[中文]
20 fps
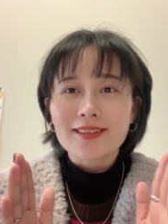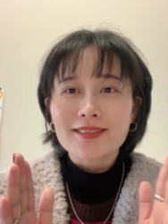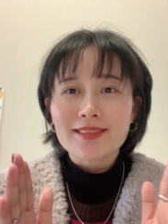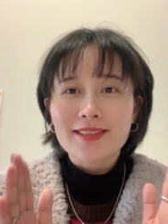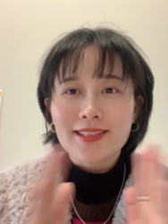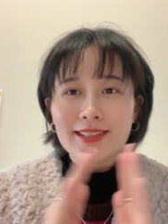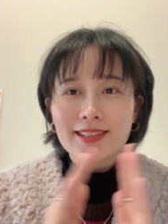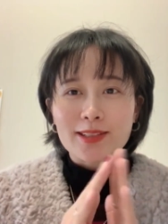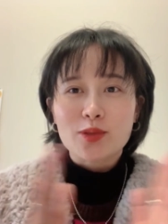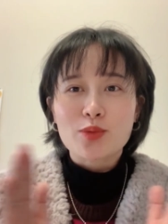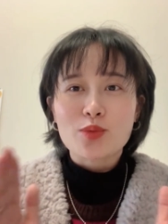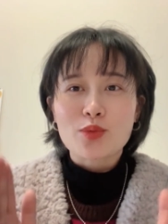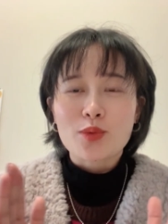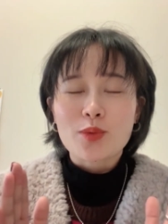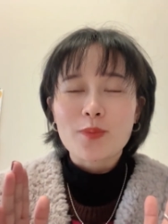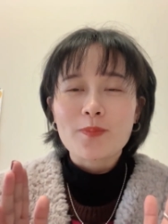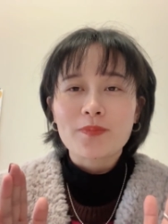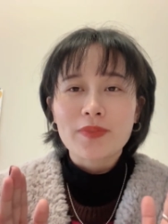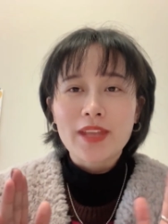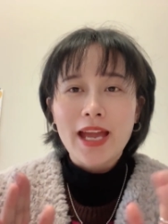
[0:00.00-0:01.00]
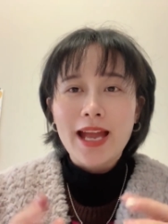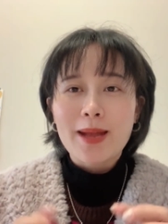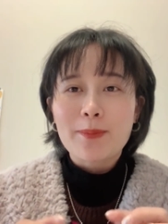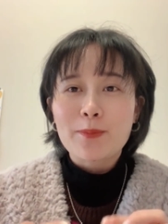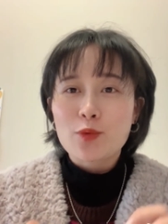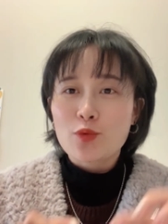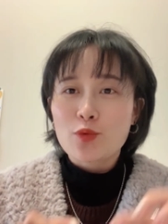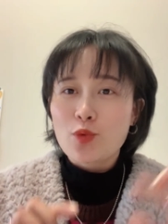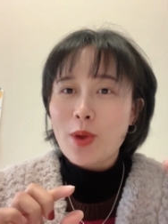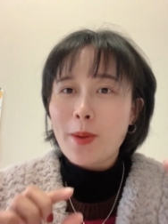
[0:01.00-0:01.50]
词语，它
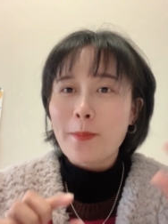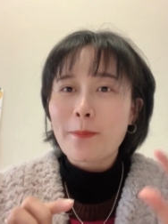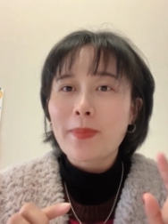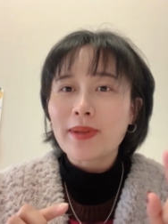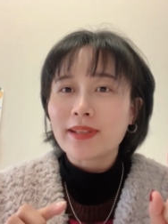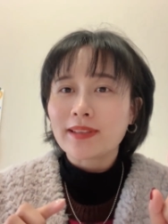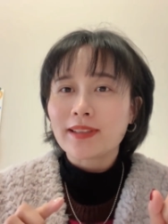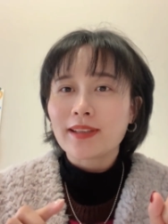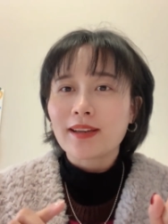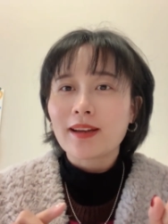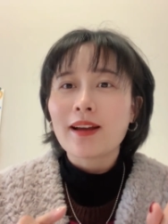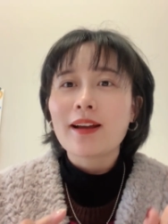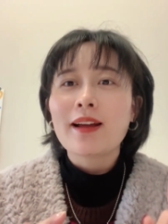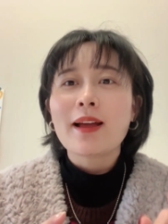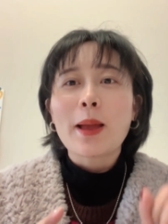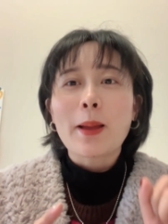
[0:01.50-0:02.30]
原本的。